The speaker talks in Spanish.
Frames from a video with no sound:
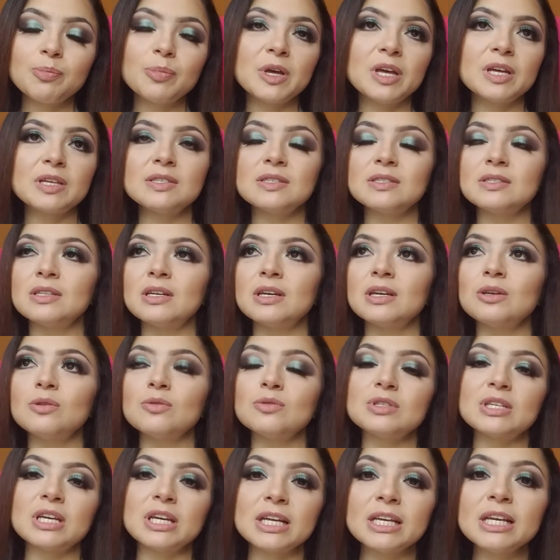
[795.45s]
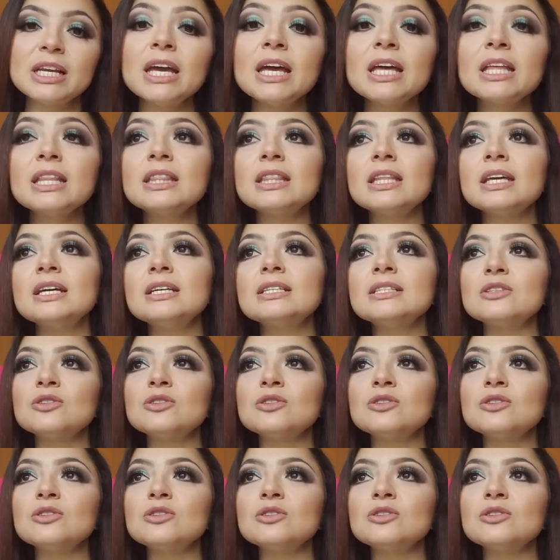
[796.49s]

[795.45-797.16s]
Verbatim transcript: este, no sé, clientes.